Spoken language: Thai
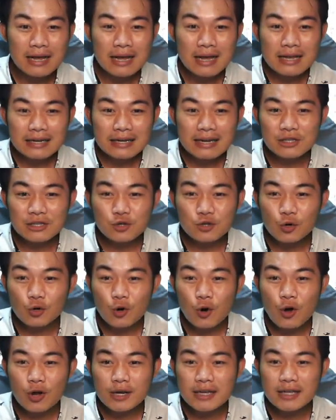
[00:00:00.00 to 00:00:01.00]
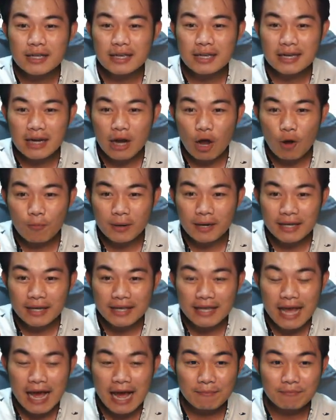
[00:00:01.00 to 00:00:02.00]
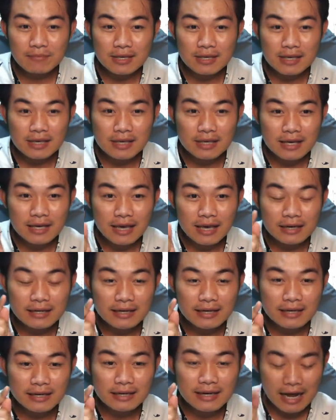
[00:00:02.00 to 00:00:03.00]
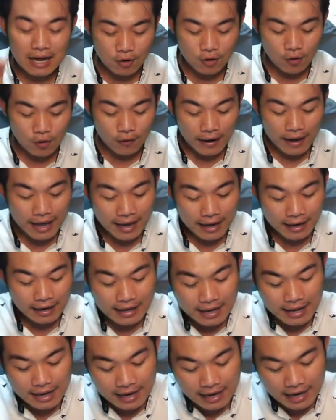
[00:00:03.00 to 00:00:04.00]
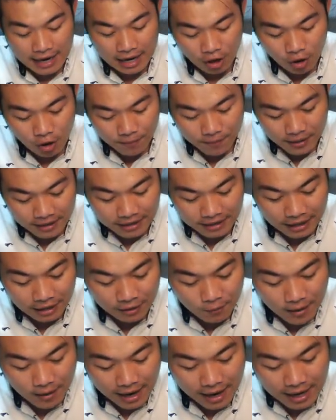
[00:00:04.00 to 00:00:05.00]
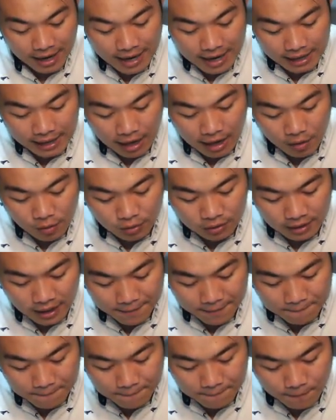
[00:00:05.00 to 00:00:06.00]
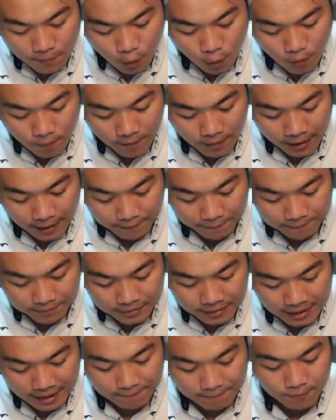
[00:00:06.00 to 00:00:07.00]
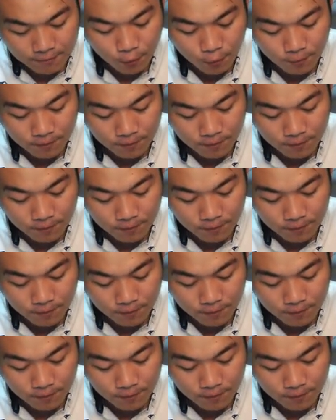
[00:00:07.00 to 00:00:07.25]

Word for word: ในโจทย์ข้อนี้เราพยายามเขียนทิศทางของแรง และก็ไปเขียนว่าเขาทำมุมครับทำมุม